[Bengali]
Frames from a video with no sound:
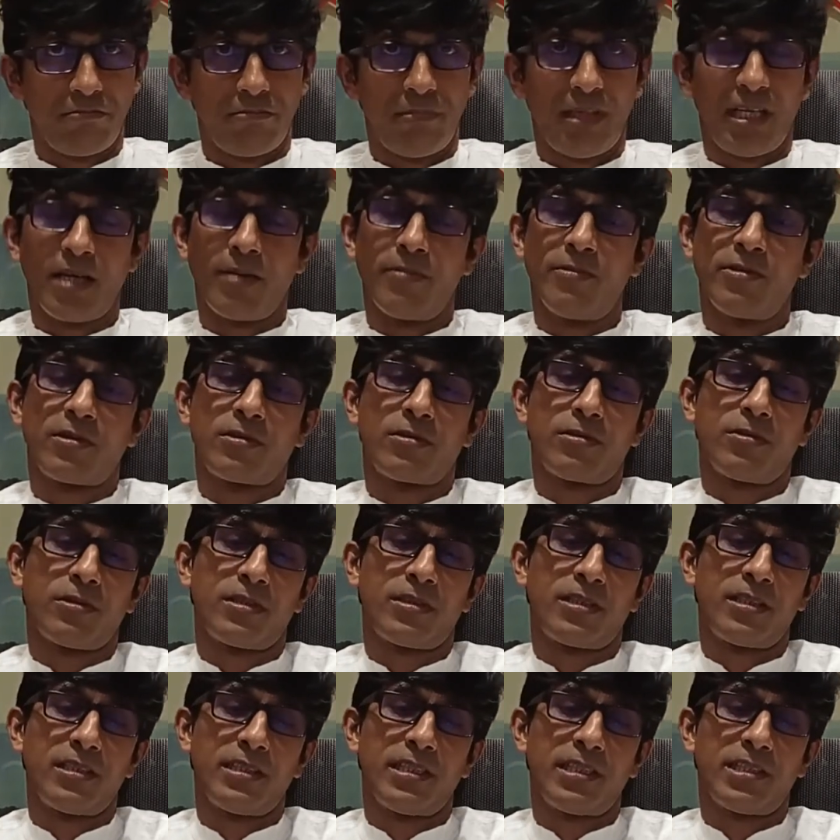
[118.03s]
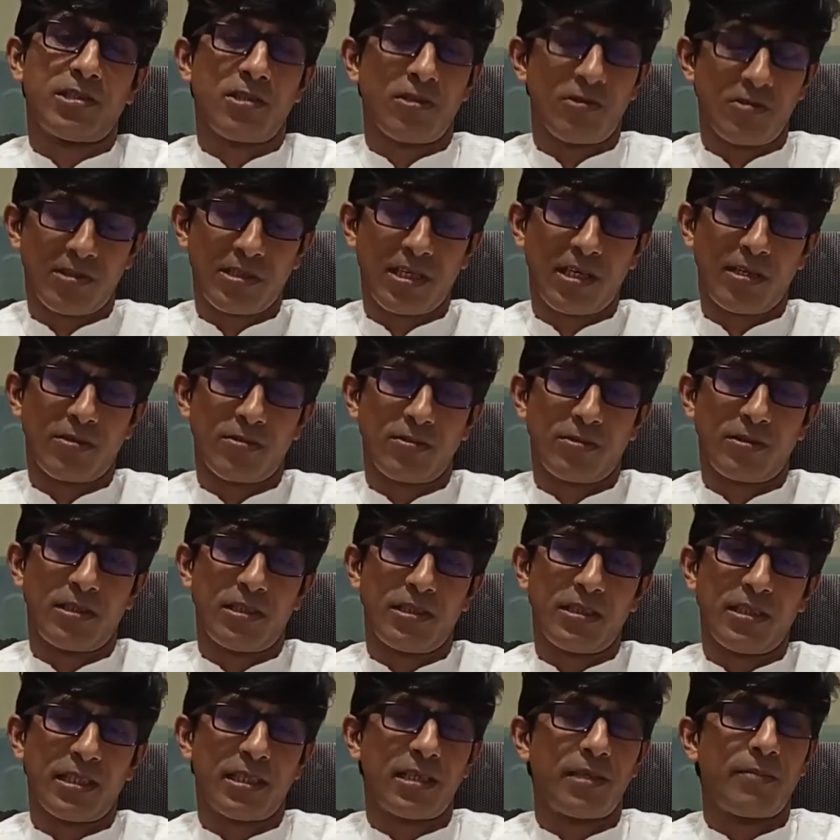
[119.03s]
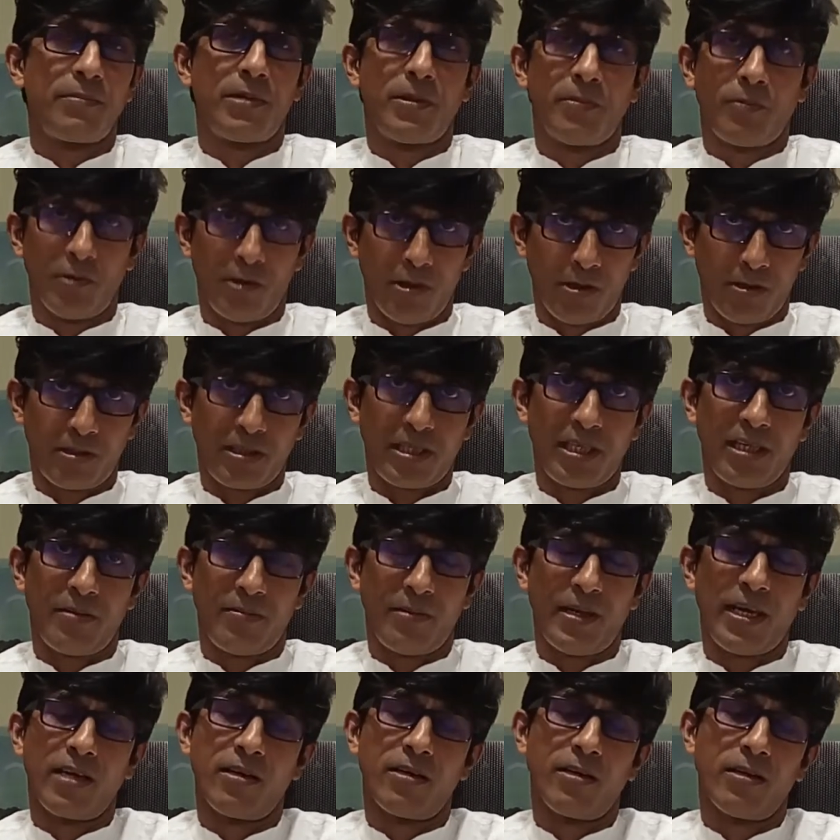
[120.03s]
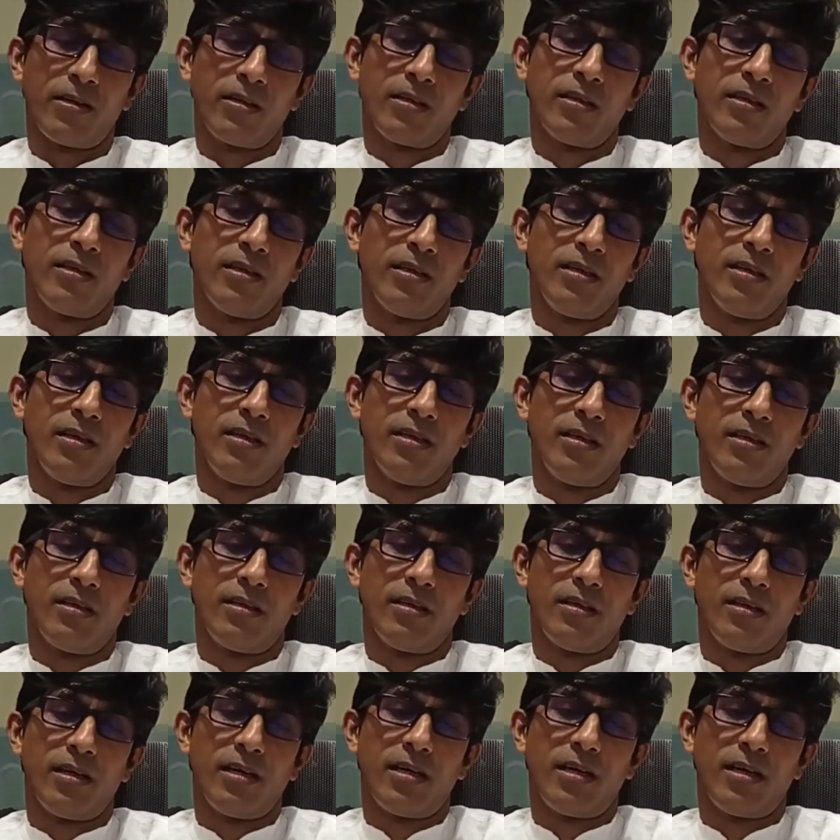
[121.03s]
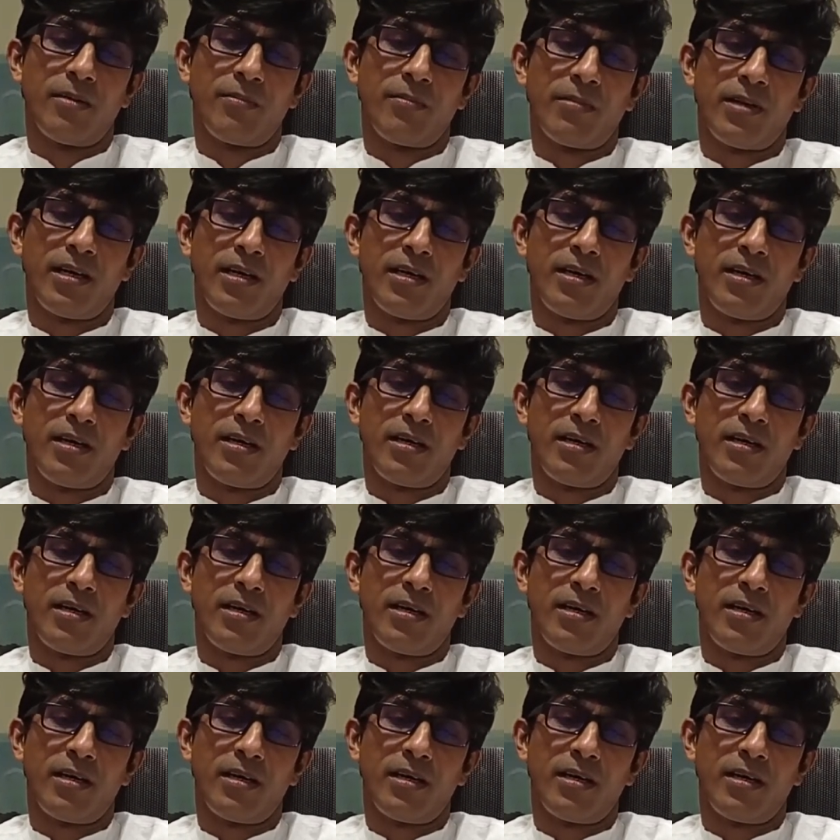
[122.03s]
মেরামত করতে যে সংস্কার করতে যে একটা বিপুল অর্থের ব্যয় হয় আমরা